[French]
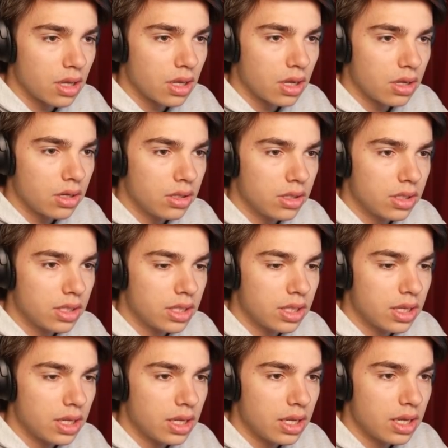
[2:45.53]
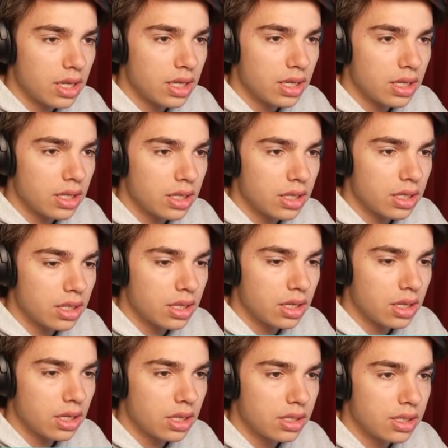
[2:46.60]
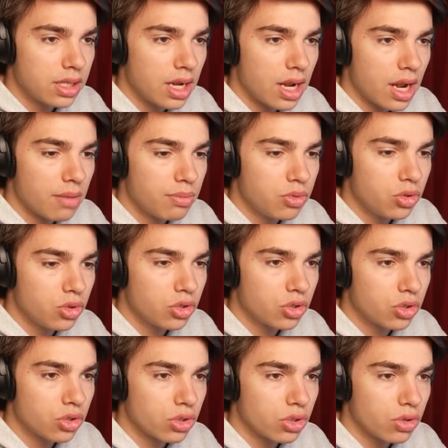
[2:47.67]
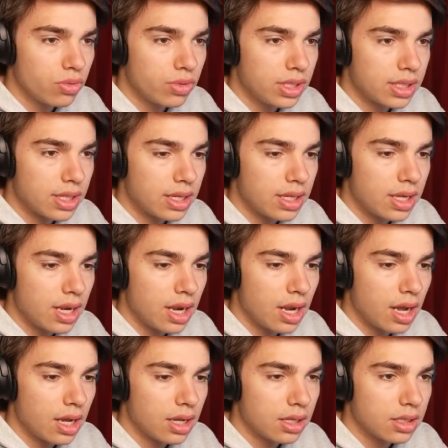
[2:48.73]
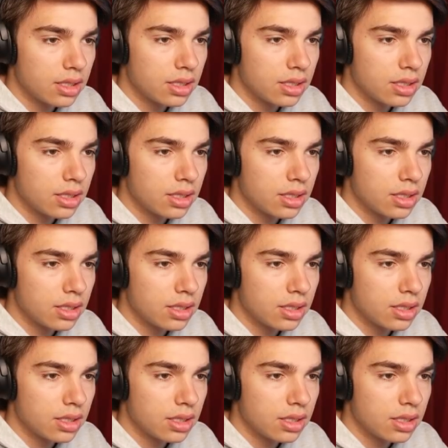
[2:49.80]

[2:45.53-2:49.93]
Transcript: Ok. Euh, est-ce qu'il a la bûche Oui, ça y est, là.